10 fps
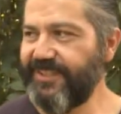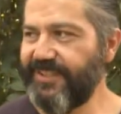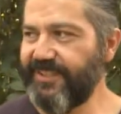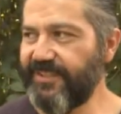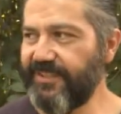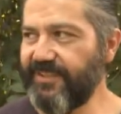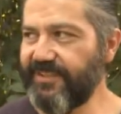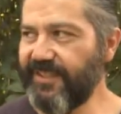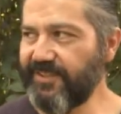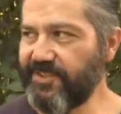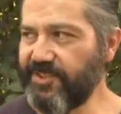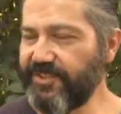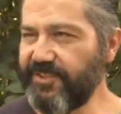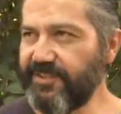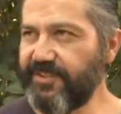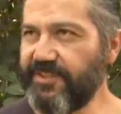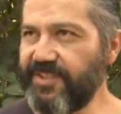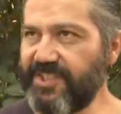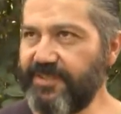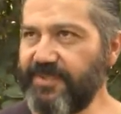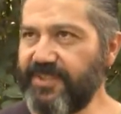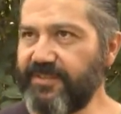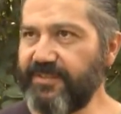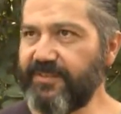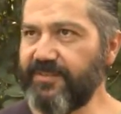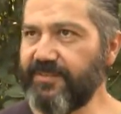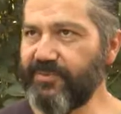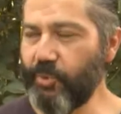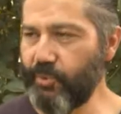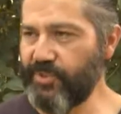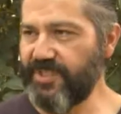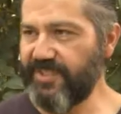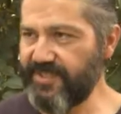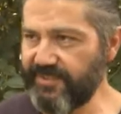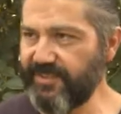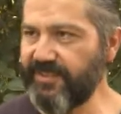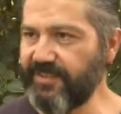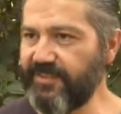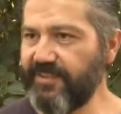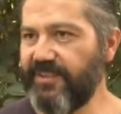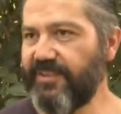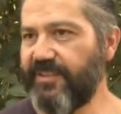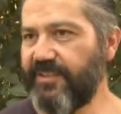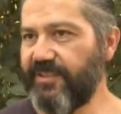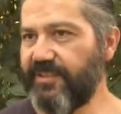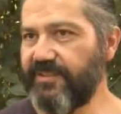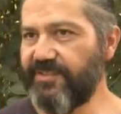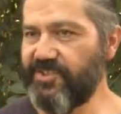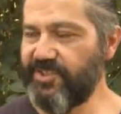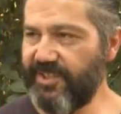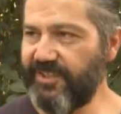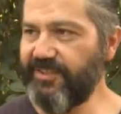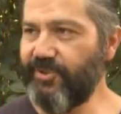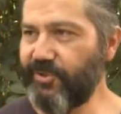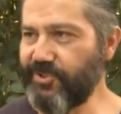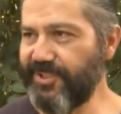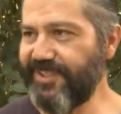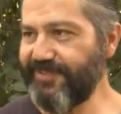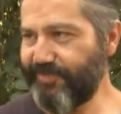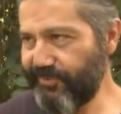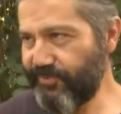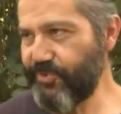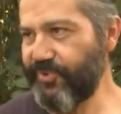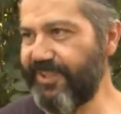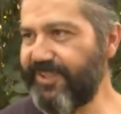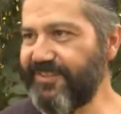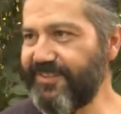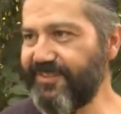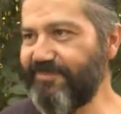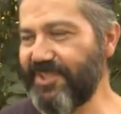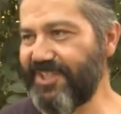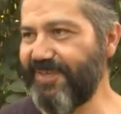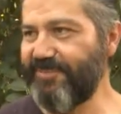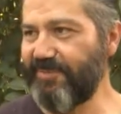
E, yaklaşık e, 2009 senesinde de e, dijital, orijinal, profesyonel e, makinemle